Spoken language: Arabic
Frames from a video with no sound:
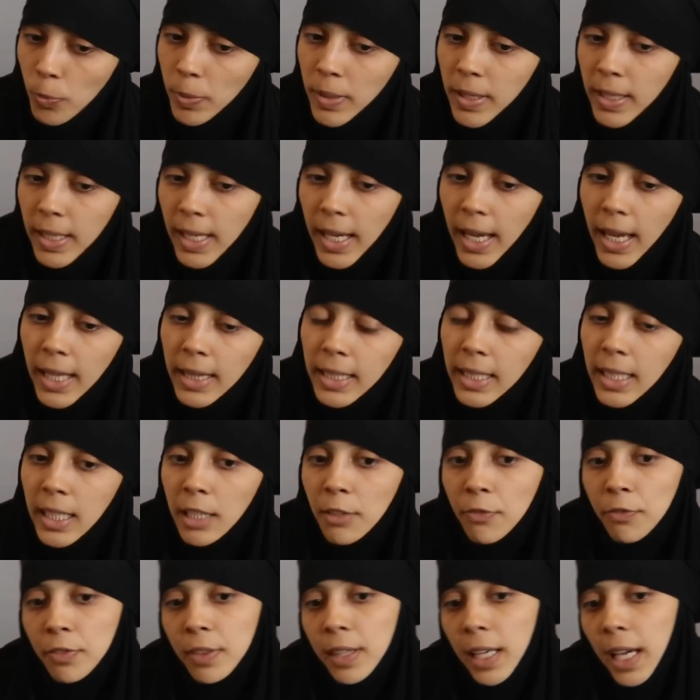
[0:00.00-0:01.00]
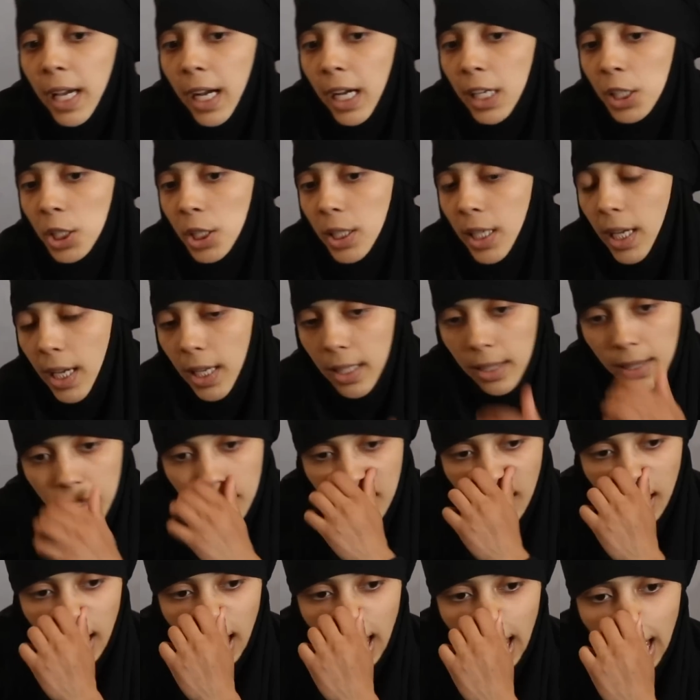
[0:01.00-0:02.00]
وبالنات كيف داعش كانت
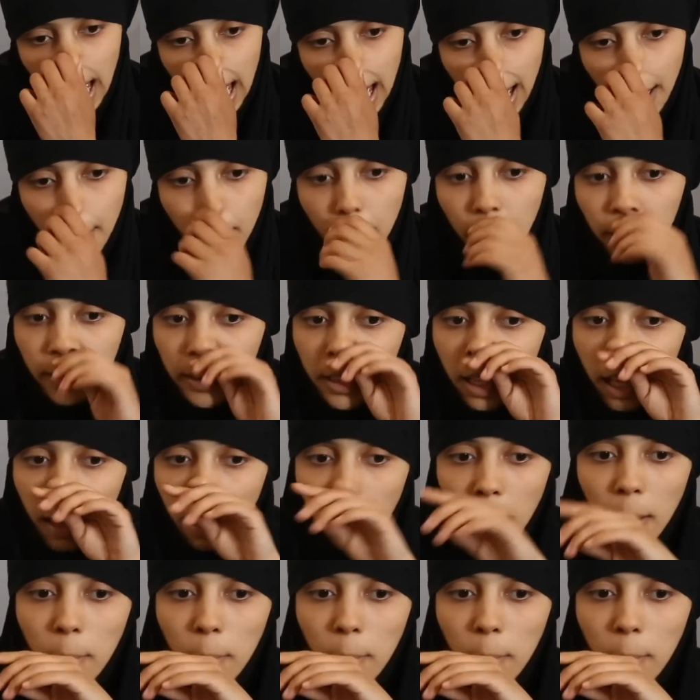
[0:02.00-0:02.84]
بت